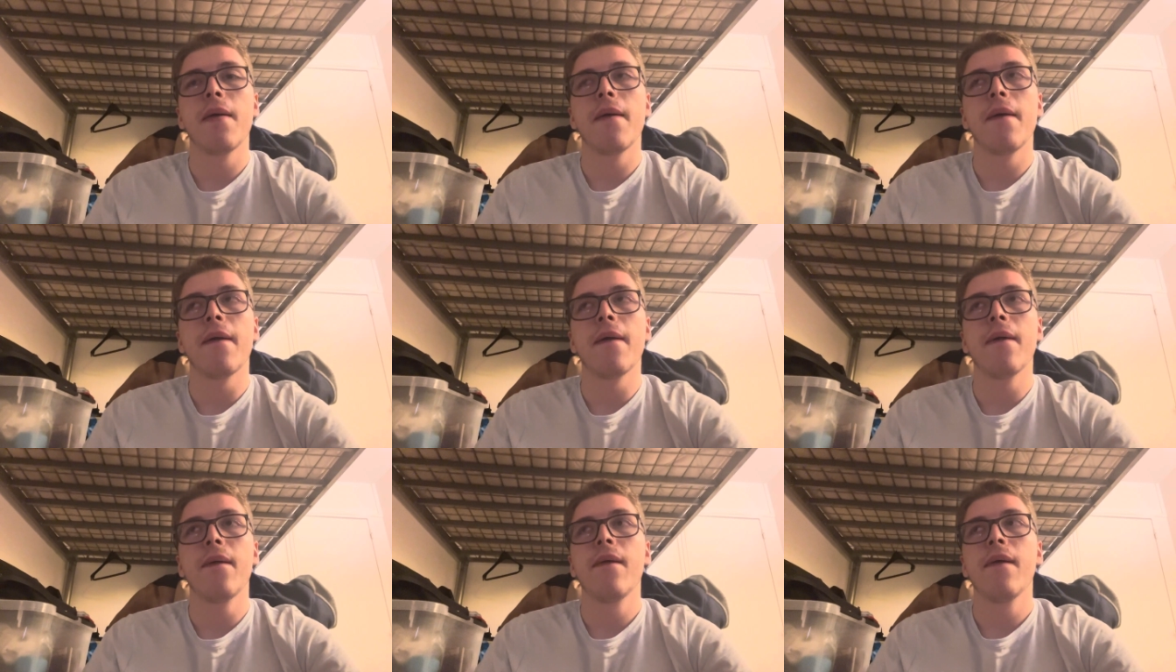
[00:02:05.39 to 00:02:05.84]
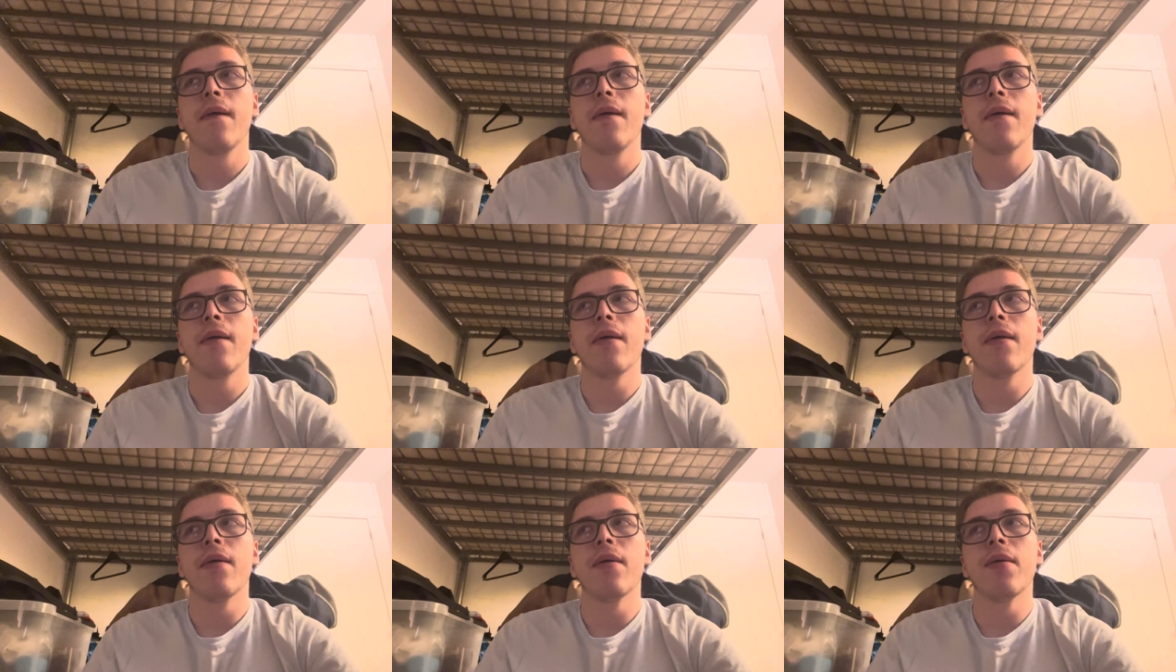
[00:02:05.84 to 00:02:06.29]
Hein
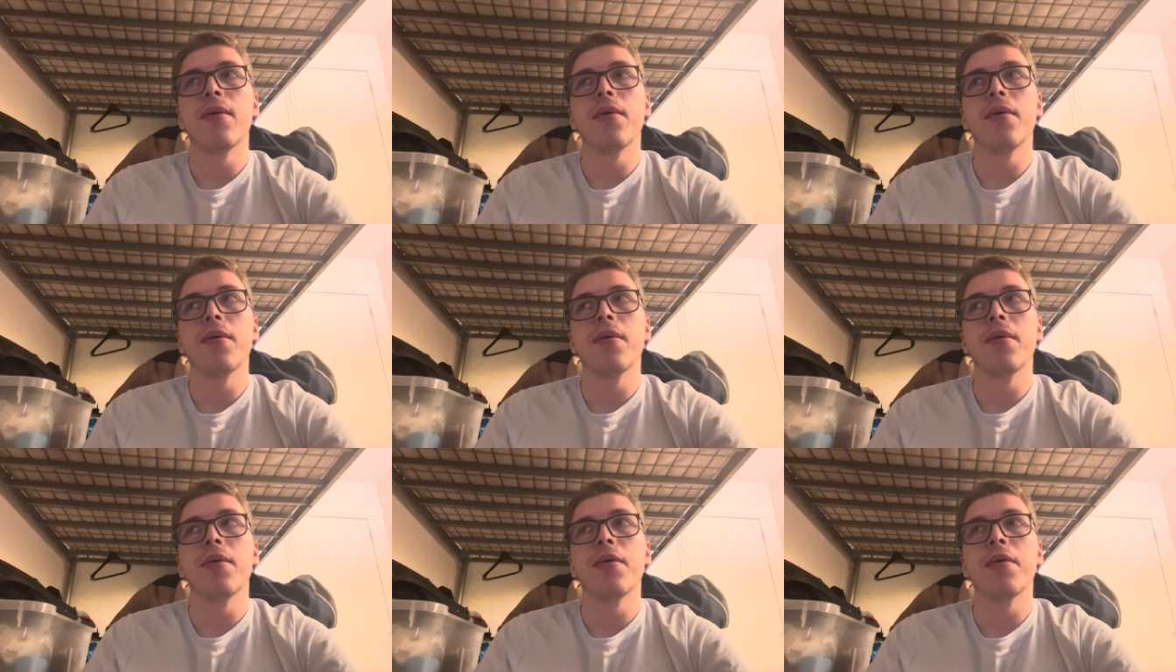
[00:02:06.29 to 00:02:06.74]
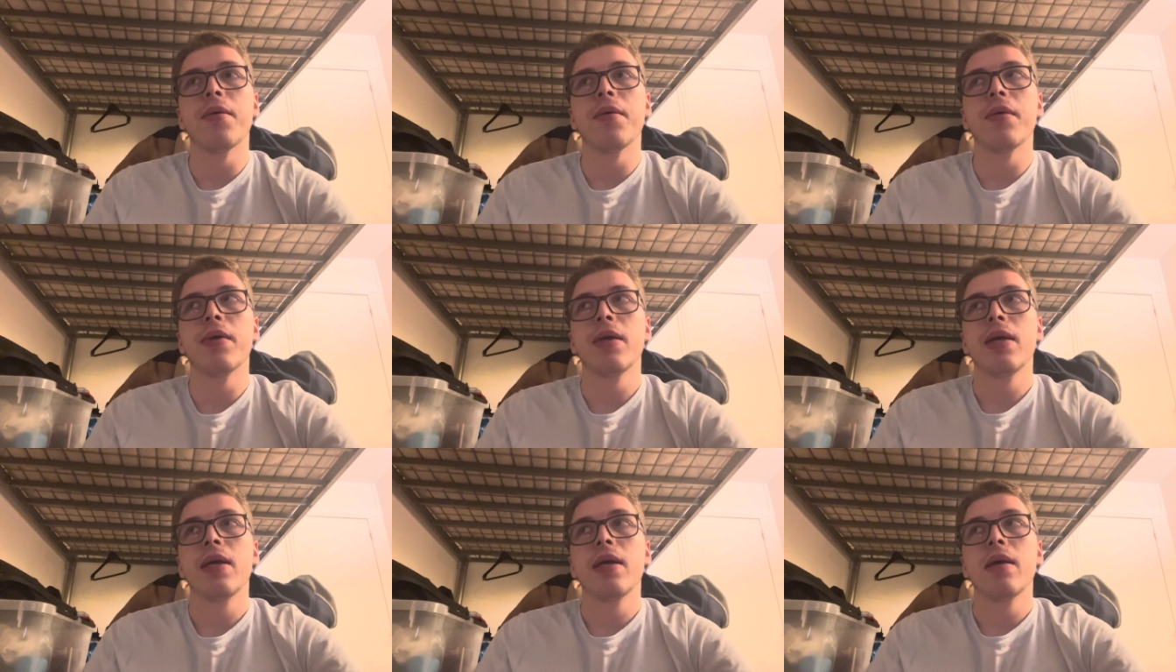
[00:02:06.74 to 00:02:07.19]
euh,
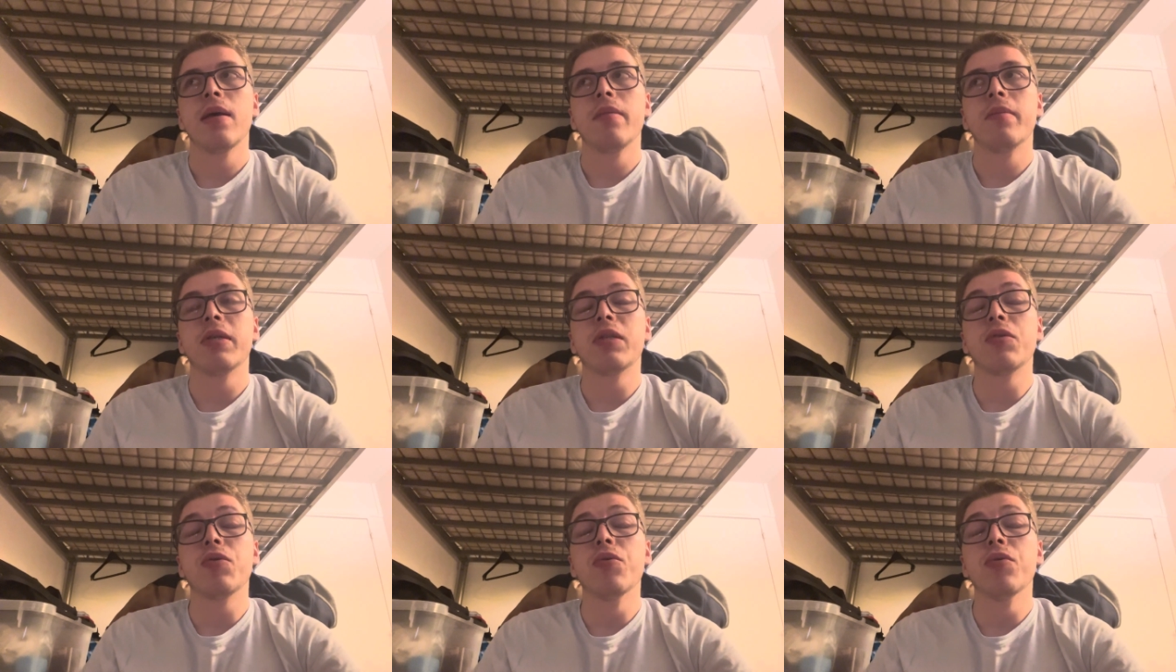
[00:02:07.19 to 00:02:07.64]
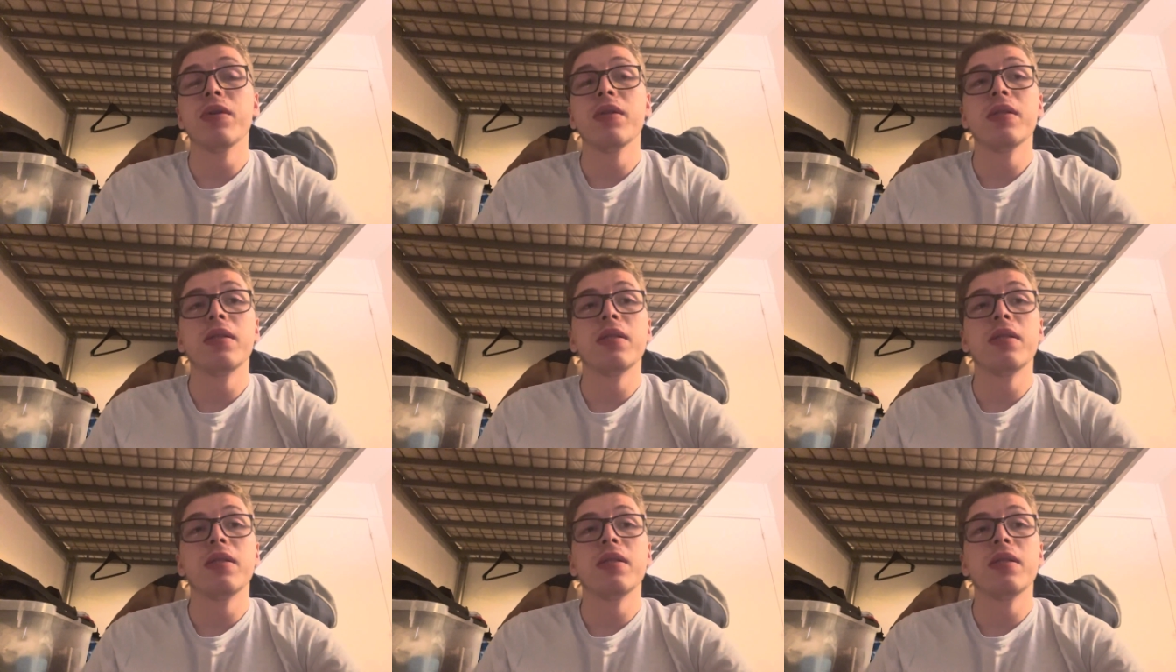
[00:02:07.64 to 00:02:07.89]
parce que